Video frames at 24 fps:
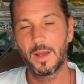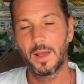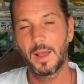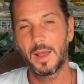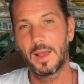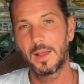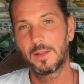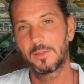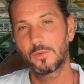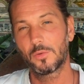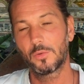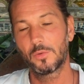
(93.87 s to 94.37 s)

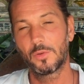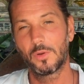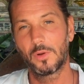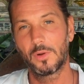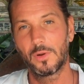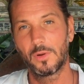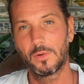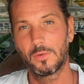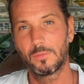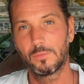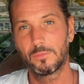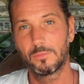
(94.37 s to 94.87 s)
être
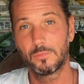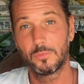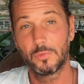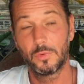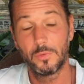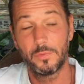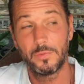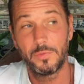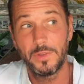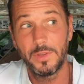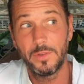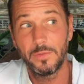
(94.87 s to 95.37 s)
de
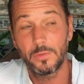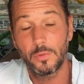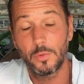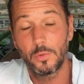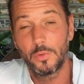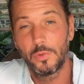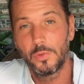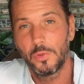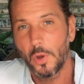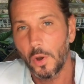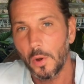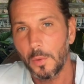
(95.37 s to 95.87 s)
vivre
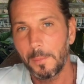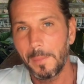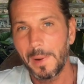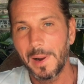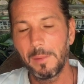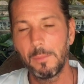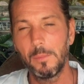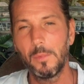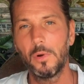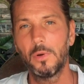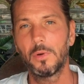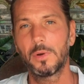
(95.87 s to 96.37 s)

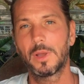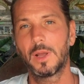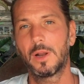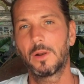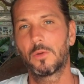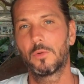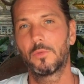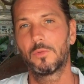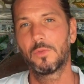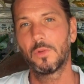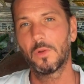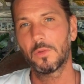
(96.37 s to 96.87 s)
normalement, en
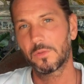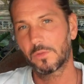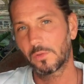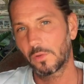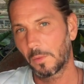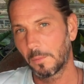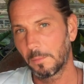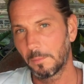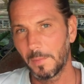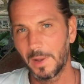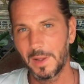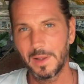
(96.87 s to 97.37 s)
quelque sorte, sans
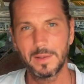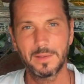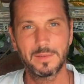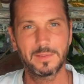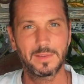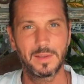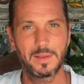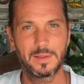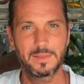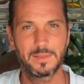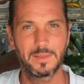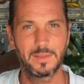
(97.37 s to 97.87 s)

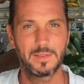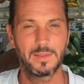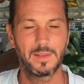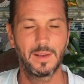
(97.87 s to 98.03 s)
masque, etc.